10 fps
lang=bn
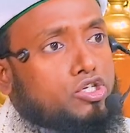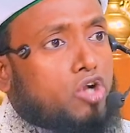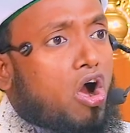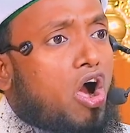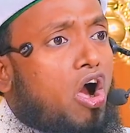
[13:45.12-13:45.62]

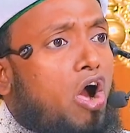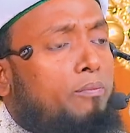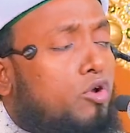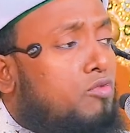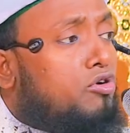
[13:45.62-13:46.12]
সব
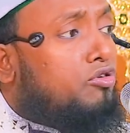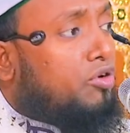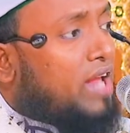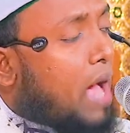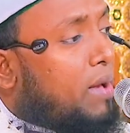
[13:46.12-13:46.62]
ভ্রমণ
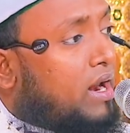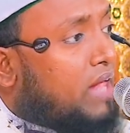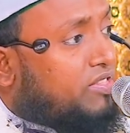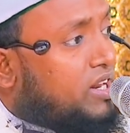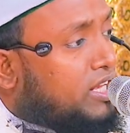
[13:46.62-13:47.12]
করে আবার
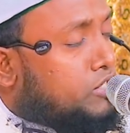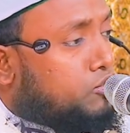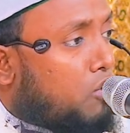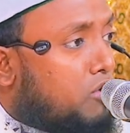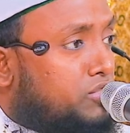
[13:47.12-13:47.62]
রাতের
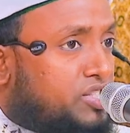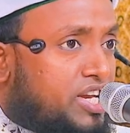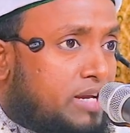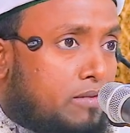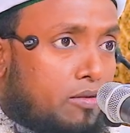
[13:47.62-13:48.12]
কিছু
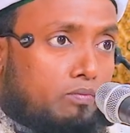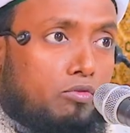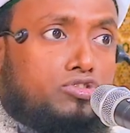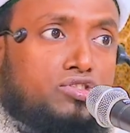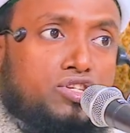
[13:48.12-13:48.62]
অংশেই
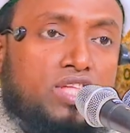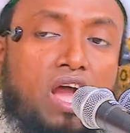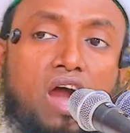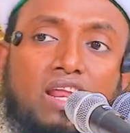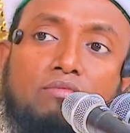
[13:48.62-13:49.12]
মসজিদে
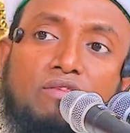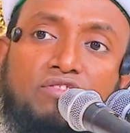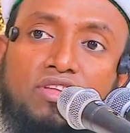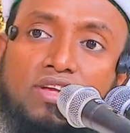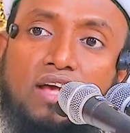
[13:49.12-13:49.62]
হারামে
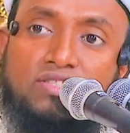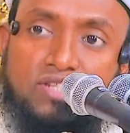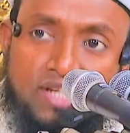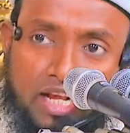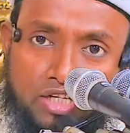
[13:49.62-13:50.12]
ফিরে আসছে
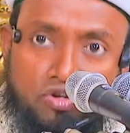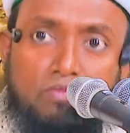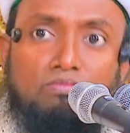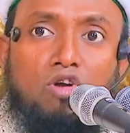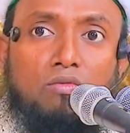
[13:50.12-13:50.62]
এটা কি
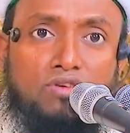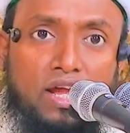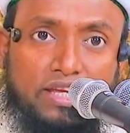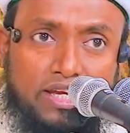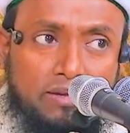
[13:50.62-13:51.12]
সম্ভব
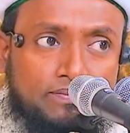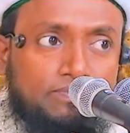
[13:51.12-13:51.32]
নাকি